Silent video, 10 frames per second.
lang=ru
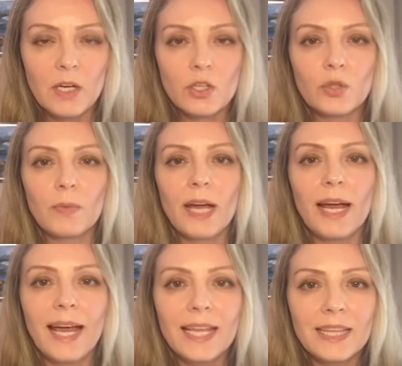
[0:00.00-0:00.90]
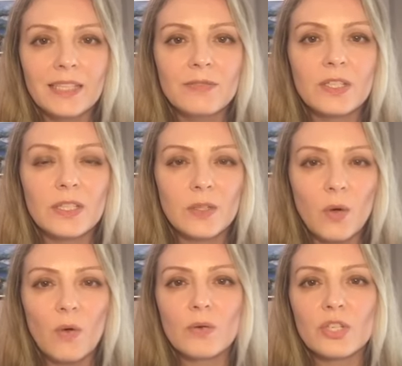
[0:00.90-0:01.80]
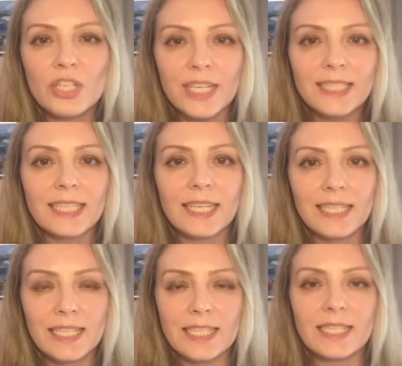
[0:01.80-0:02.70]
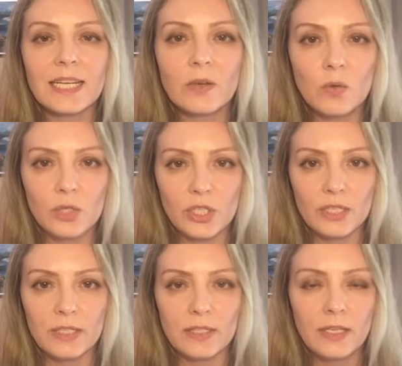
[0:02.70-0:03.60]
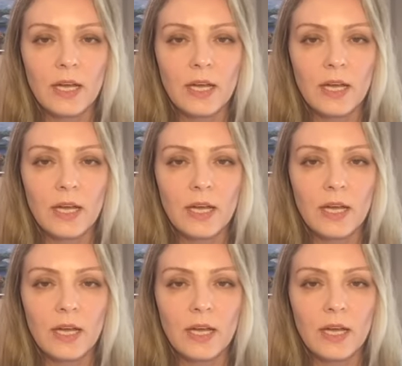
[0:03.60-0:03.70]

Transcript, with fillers: чтобы это все уже наконец закончилось.